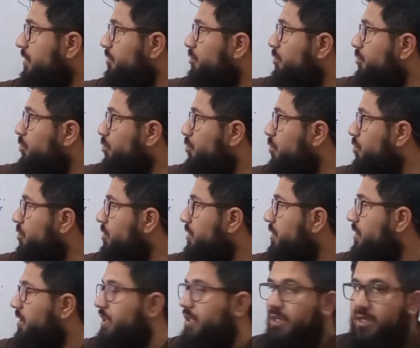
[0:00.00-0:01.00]
इन दोनों को
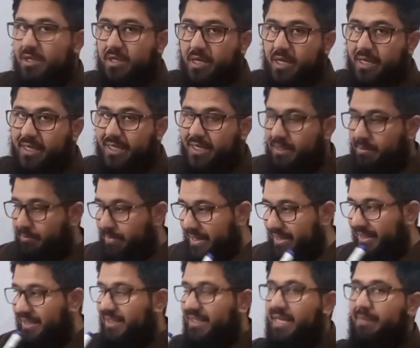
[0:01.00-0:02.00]
अगर
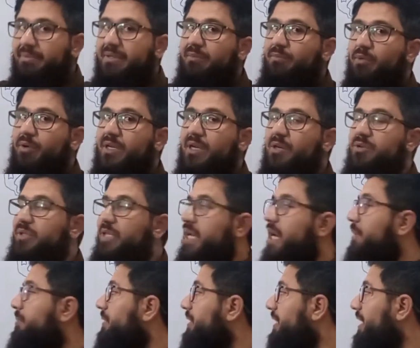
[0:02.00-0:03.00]
कंबाइन करके आपने बोलना होता तो
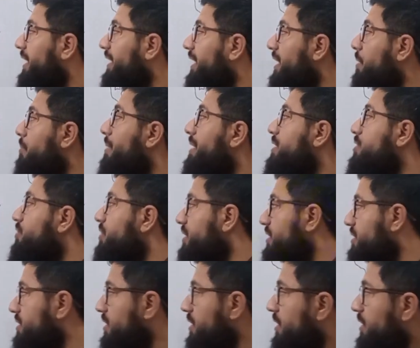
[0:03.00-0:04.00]
है आपने कहना है
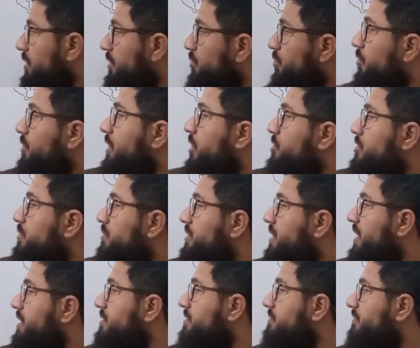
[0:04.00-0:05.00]
मैट्रिक्स तो ग्राउंड
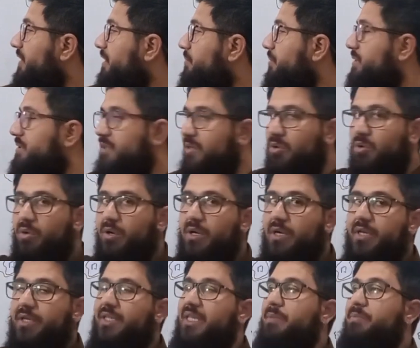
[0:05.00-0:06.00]
सब्सटेंस फाइबर्स कहो
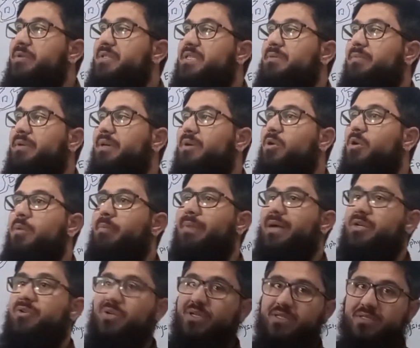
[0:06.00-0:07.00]
या फिर सिंपल कहो
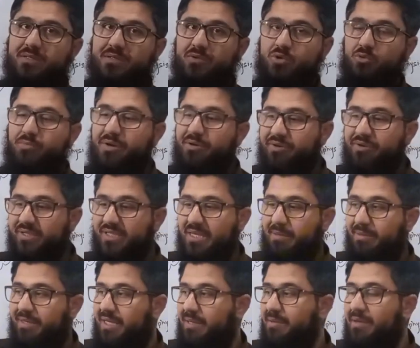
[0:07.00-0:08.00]
मैट्रिक्स तो मैट्रिक्स
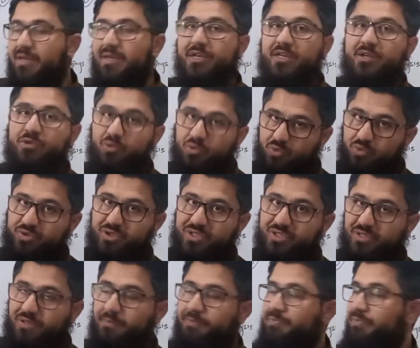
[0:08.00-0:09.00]
का मतलब है ये दोनों
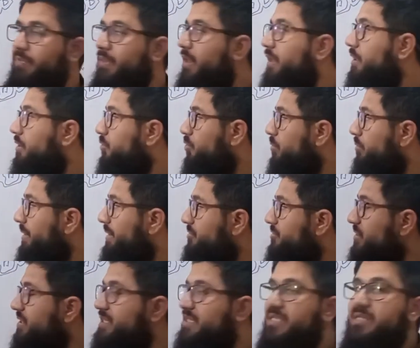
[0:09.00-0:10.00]
चीज़ें तो
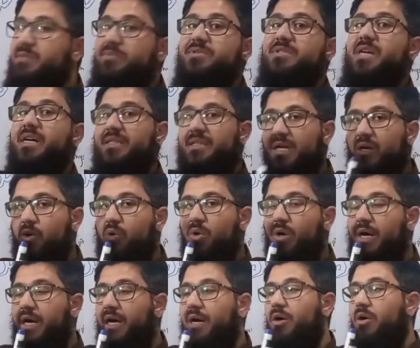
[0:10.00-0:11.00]
मैट्रिक्स जब ज़्यादा
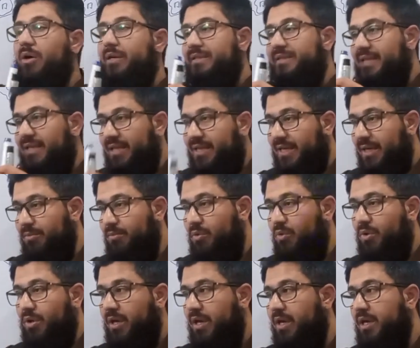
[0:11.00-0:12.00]
होगा और सेल कम
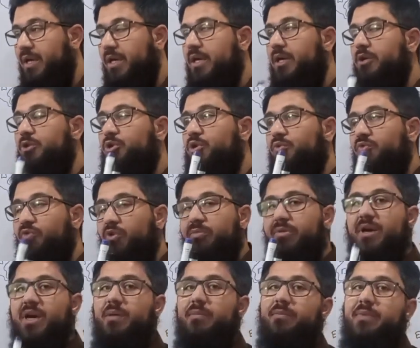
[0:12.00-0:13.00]
होंगे तो वो
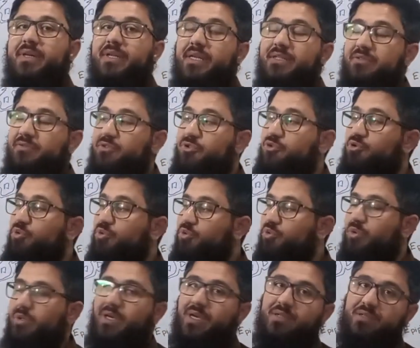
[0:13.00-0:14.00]
भी हम कनेक्टिव टिश्यू
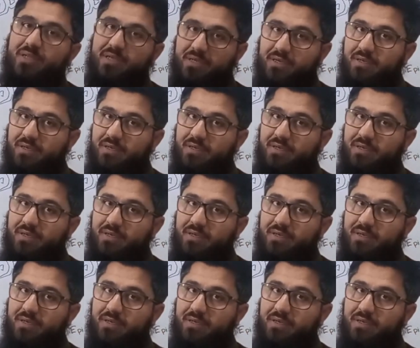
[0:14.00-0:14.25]
उनको कहते